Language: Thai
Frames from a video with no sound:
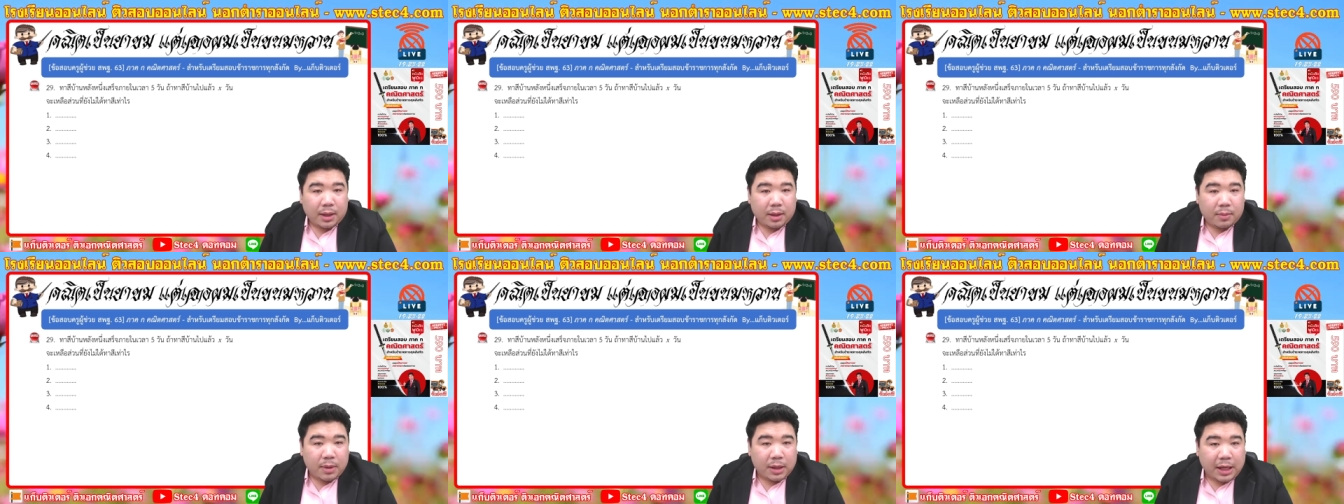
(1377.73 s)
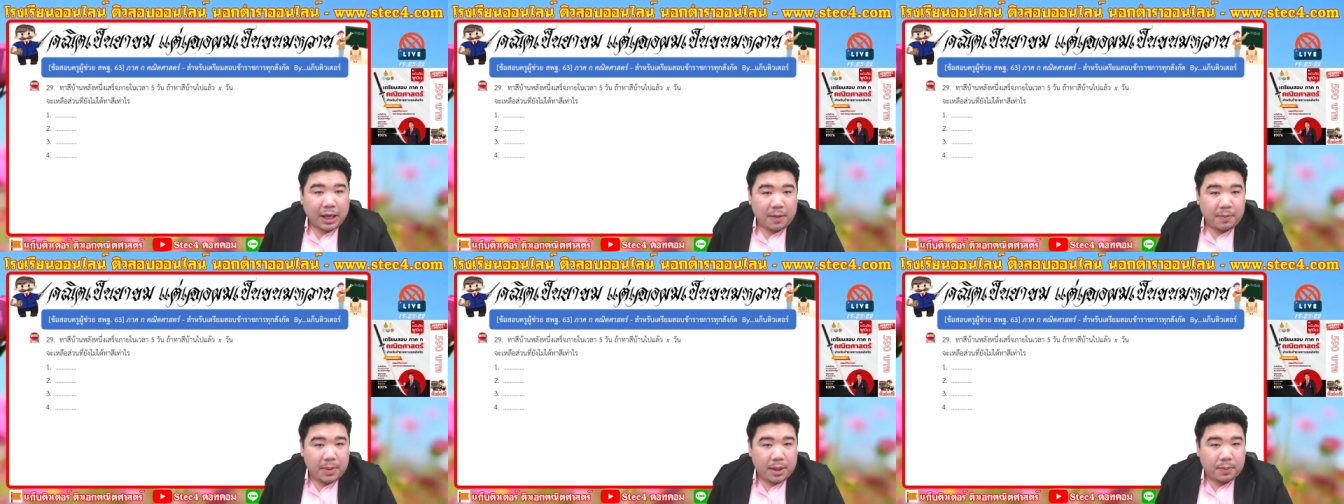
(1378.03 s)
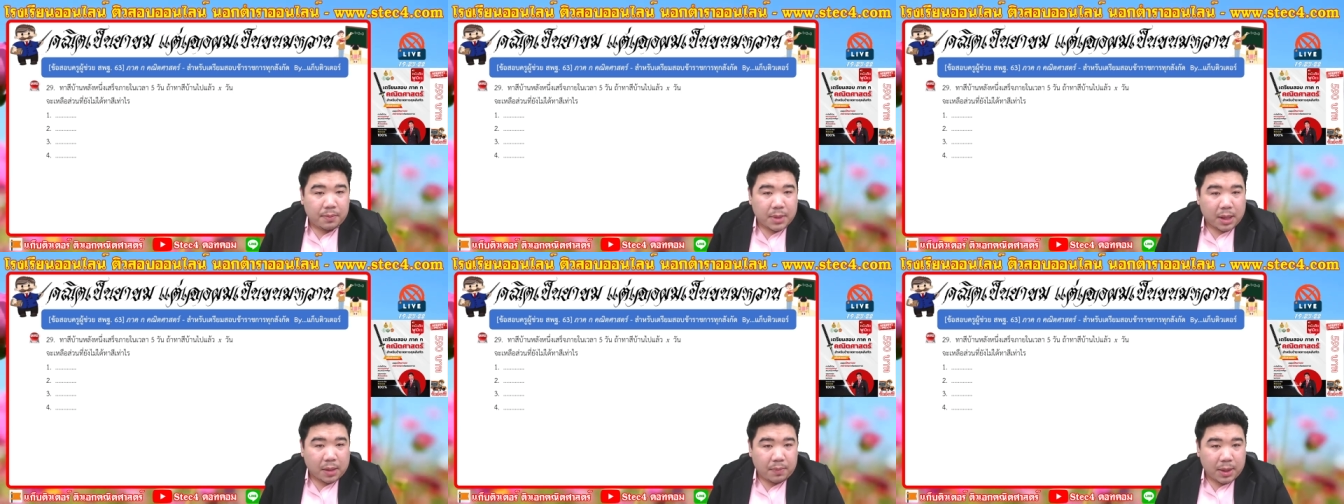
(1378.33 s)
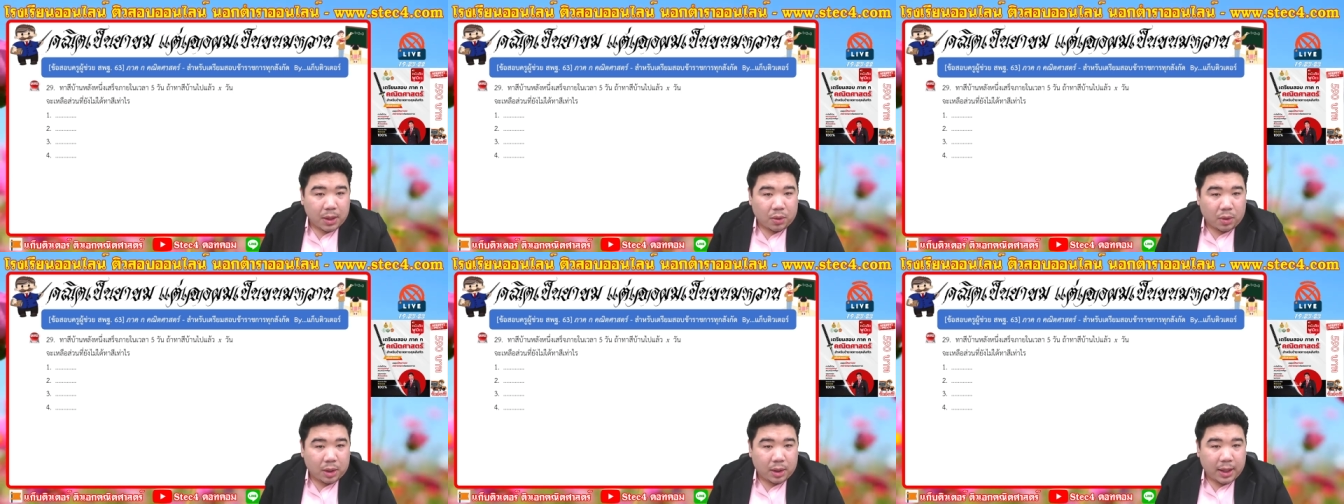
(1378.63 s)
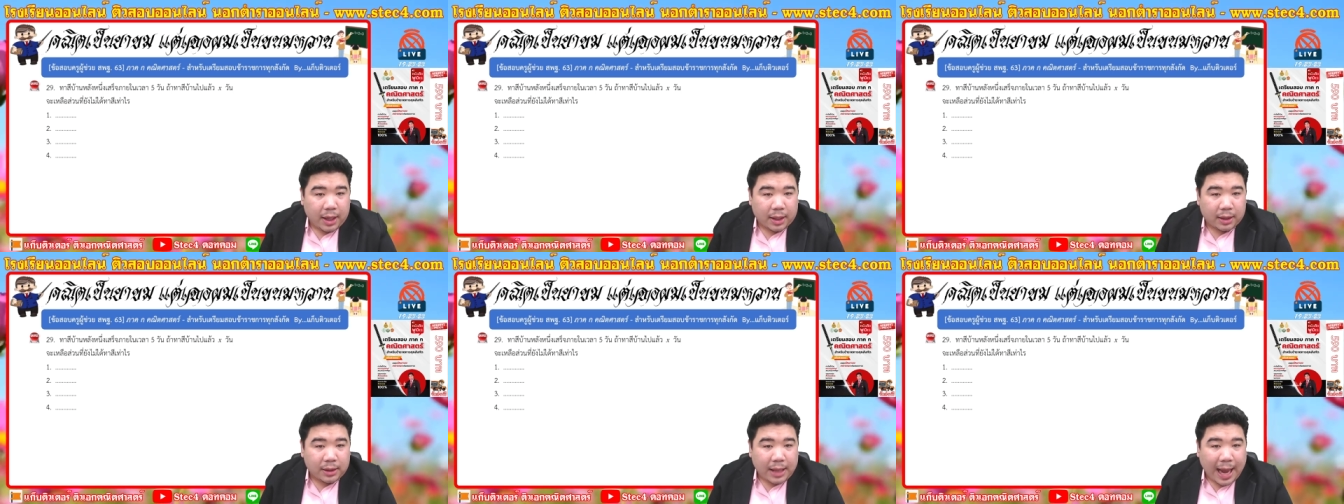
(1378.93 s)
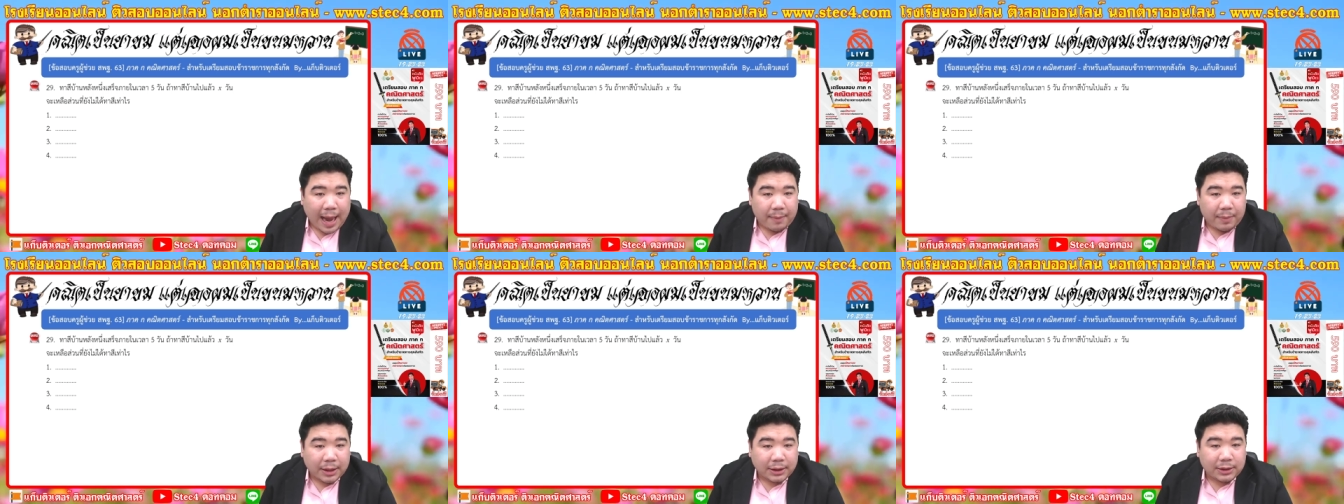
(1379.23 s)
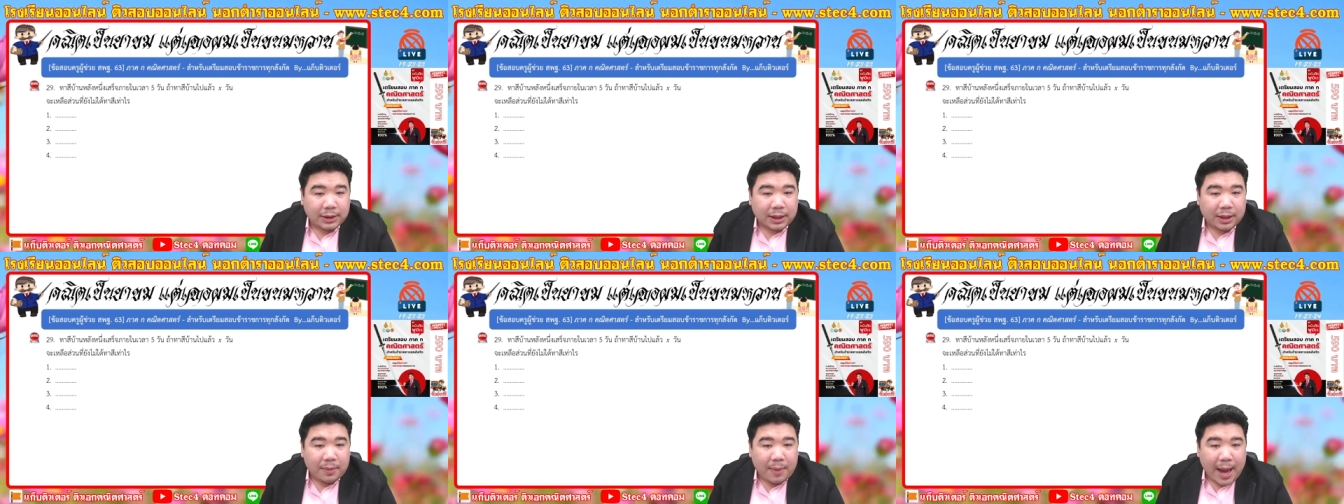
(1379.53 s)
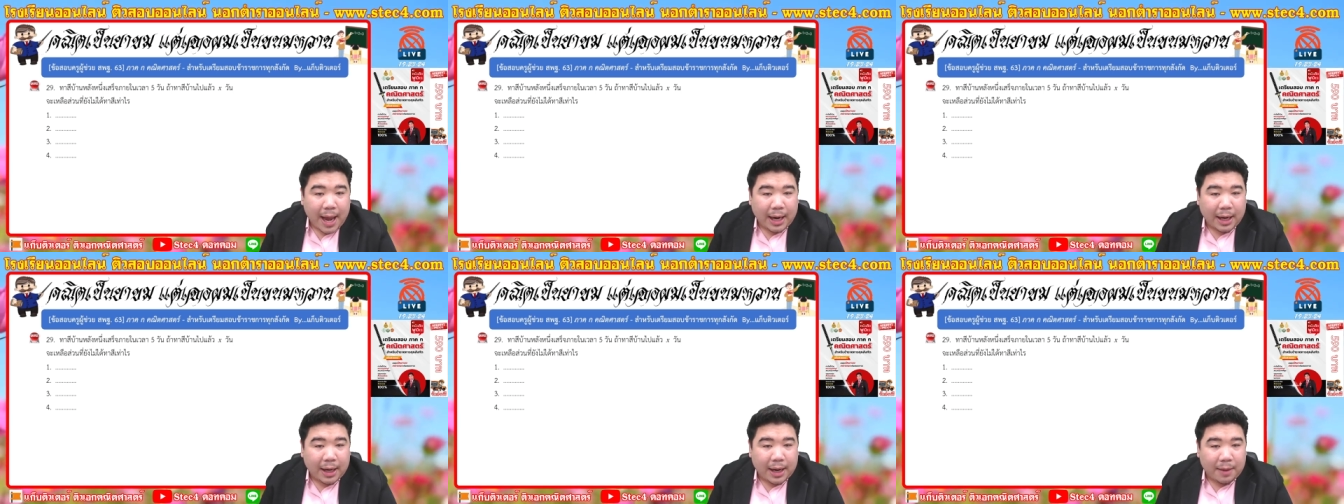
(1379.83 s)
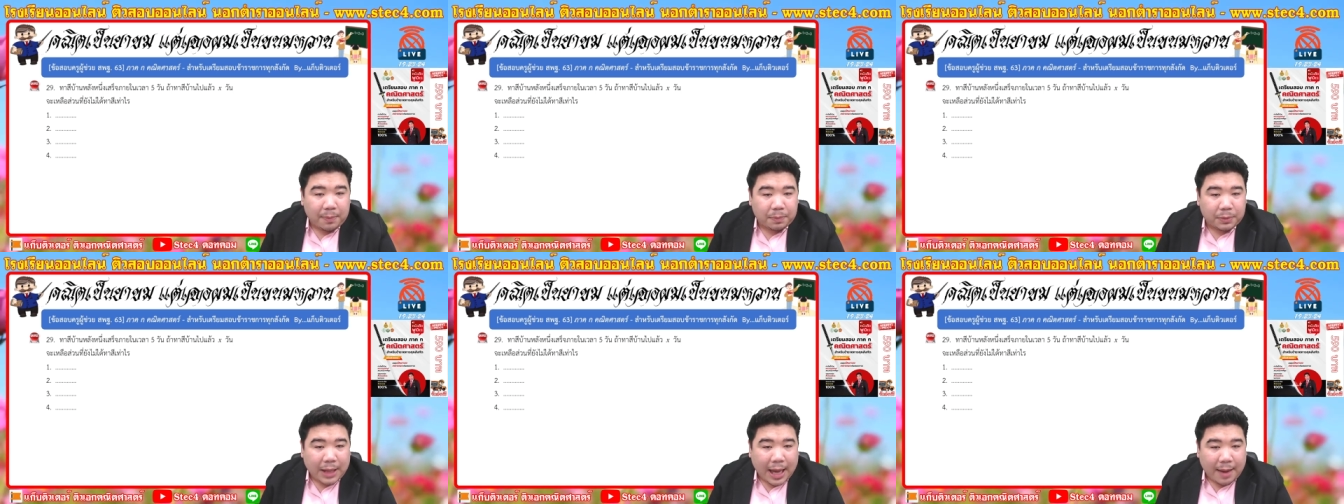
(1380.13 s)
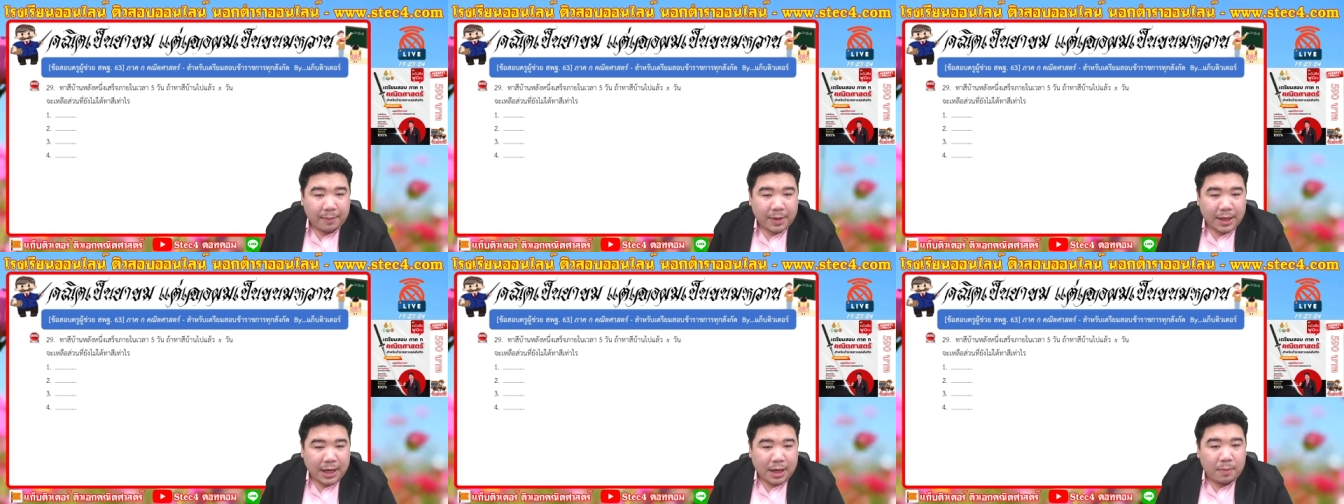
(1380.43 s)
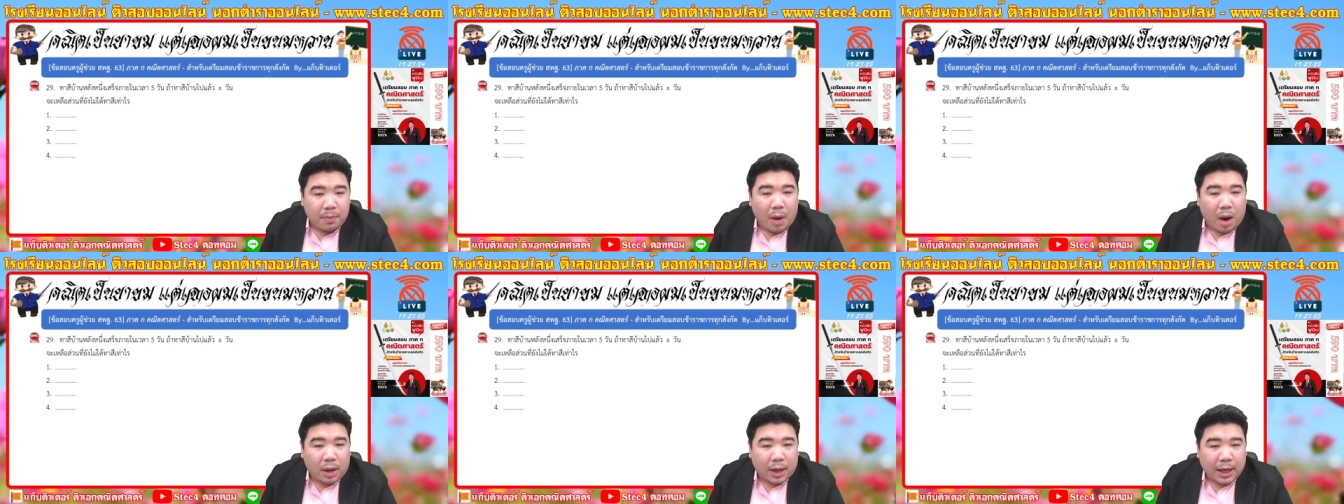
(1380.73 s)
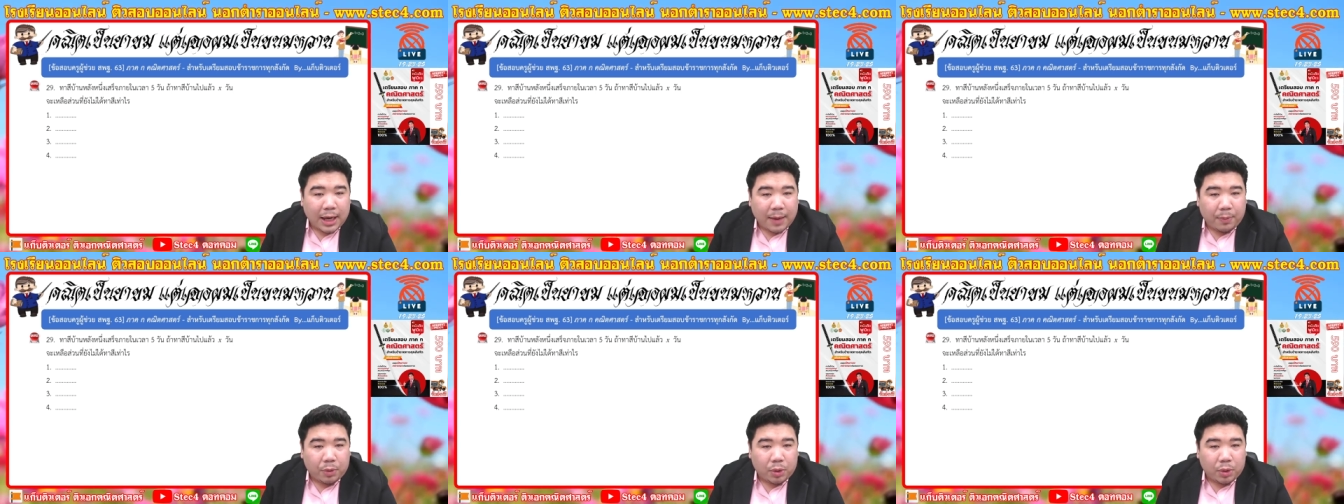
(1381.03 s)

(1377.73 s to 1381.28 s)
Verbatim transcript: เมื่อกี้มีเหมือนมีคนเห็นถามหนังสือมานะครับ ถามในอินบ็อกซ์นะครับคุณ